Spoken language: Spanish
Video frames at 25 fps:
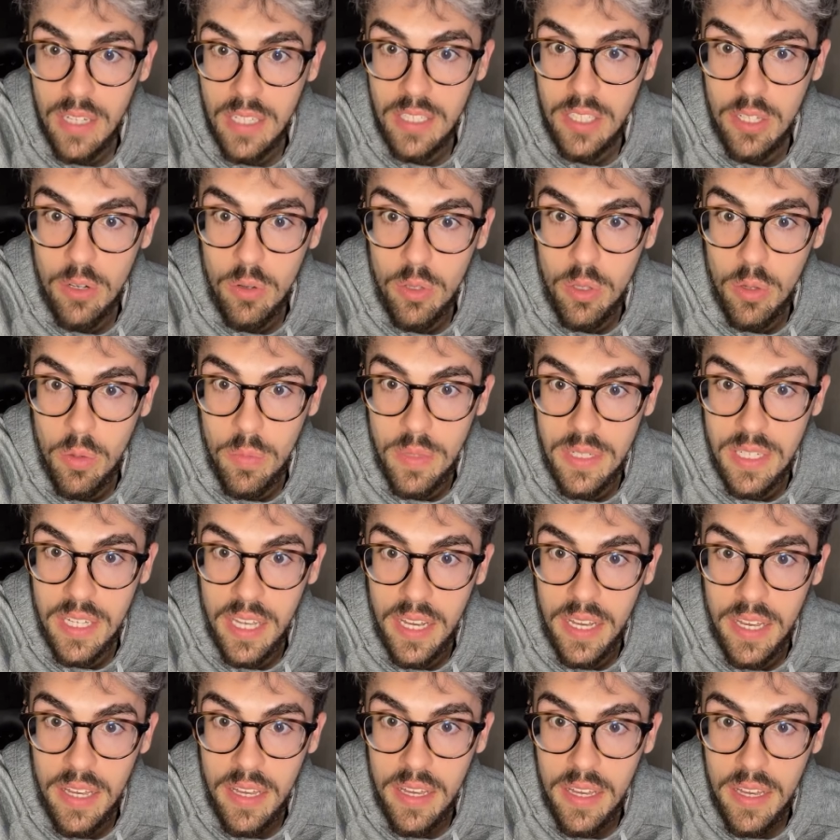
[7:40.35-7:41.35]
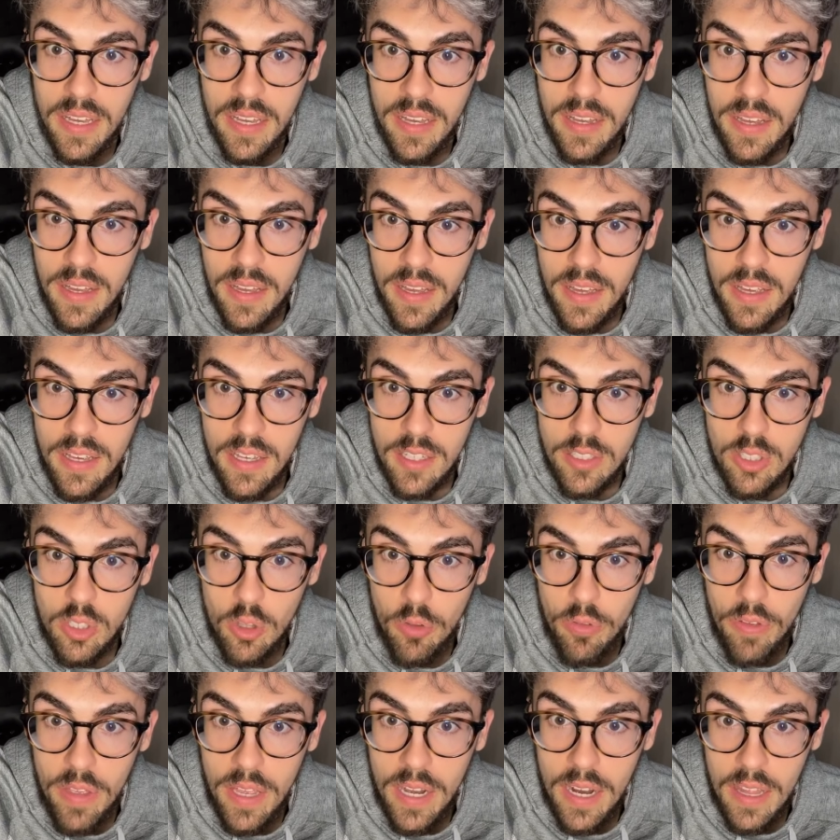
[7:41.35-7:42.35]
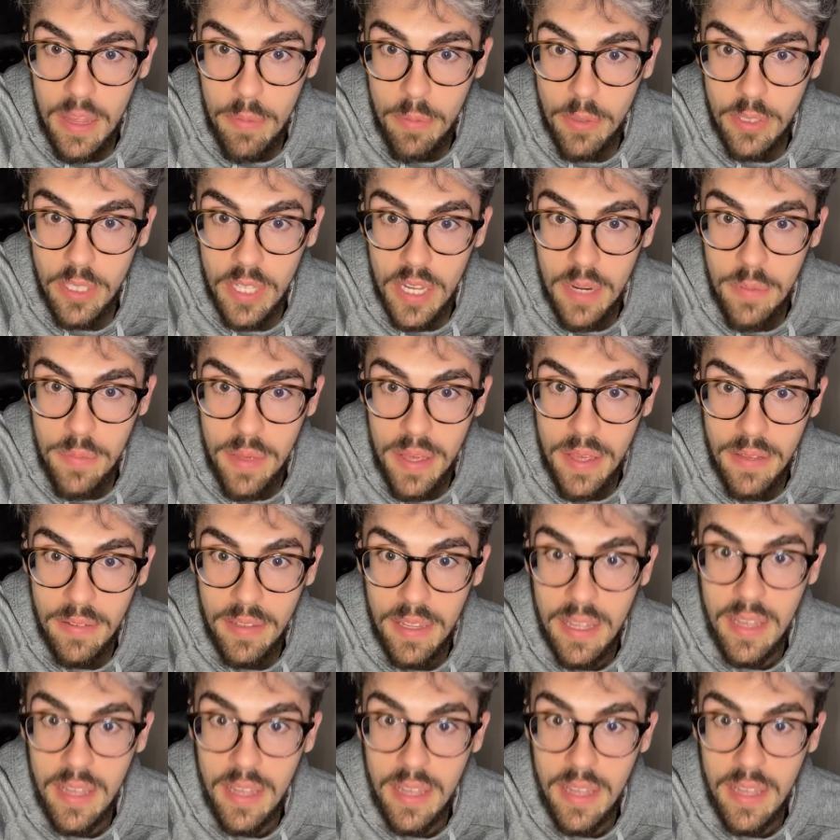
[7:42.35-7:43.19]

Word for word: Ha sido el último mensaje. Sofi, gracias por seguirme.